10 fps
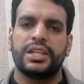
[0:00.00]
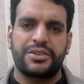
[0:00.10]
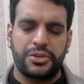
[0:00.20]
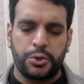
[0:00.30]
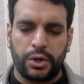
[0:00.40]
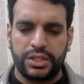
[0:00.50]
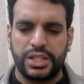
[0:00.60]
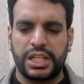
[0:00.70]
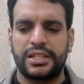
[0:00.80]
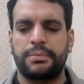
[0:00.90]
जैसे शोकत
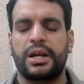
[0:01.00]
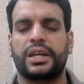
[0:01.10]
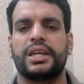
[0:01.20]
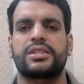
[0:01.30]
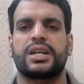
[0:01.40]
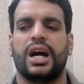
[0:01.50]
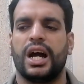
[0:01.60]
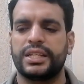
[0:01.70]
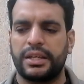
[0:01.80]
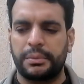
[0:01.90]
सदीकी साहब का केस था
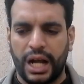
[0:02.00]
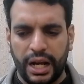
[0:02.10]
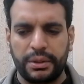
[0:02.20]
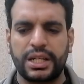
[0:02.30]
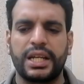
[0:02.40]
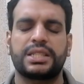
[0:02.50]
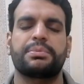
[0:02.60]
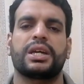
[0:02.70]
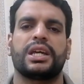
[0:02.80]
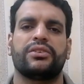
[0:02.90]
आज इमरान अहमद खान
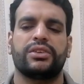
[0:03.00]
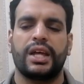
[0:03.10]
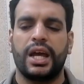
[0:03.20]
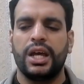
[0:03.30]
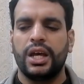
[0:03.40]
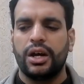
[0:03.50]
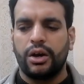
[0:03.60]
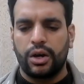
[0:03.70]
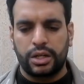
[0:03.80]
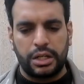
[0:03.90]
नसीब के केसेज हैं
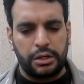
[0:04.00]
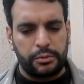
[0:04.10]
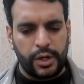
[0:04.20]
और